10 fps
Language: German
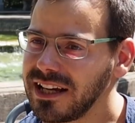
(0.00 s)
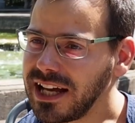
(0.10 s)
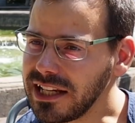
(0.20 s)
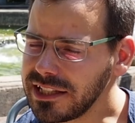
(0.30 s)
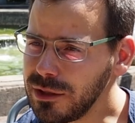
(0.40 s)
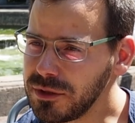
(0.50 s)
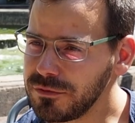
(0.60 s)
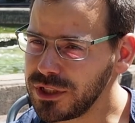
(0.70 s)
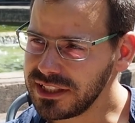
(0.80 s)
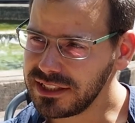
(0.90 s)
Ratgeber
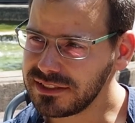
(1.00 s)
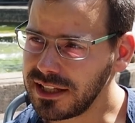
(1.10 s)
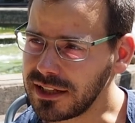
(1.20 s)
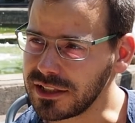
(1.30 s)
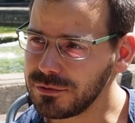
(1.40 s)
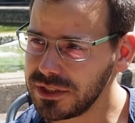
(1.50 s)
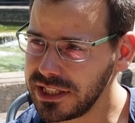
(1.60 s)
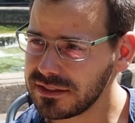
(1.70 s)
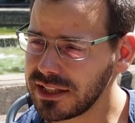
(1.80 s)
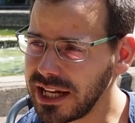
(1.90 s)
würde ich nicht sagen. Ich würde
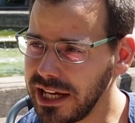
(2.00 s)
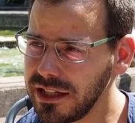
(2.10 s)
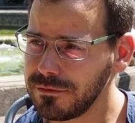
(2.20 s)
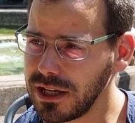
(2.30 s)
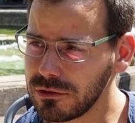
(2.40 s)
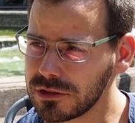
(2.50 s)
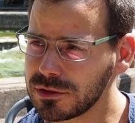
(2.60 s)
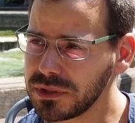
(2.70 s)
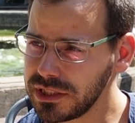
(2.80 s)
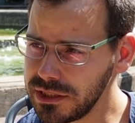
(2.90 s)
eher sagen, ein
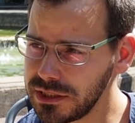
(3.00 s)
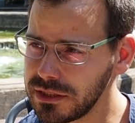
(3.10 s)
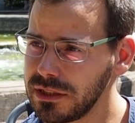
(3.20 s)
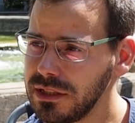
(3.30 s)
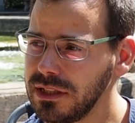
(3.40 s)
Erfahrungsbericht,